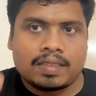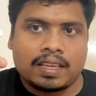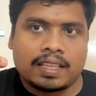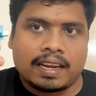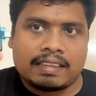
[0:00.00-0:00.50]

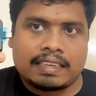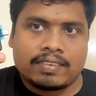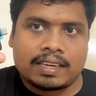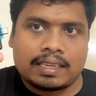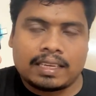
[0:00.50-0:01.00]
ఇది
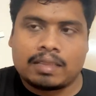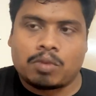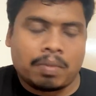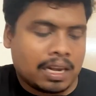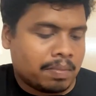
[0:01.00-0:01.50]
రిసీవర్ ఇది
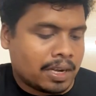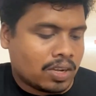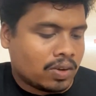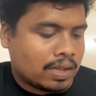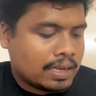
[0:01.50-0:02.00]
మొబైల్
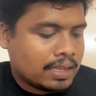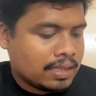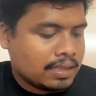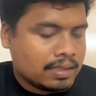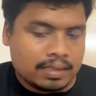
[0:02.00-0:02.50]
పెట్టుకోవాలి
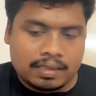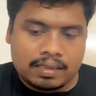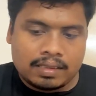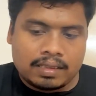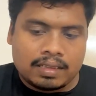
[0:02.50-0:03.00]

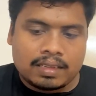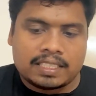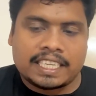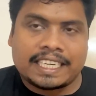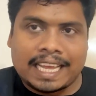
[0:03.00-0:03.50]

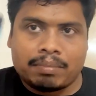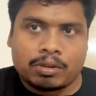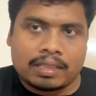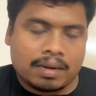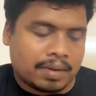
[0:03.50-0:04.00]
సీ టైప్
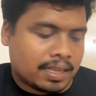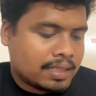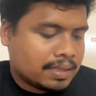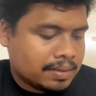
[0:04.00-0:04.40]
ఉందన్నమాట ఇది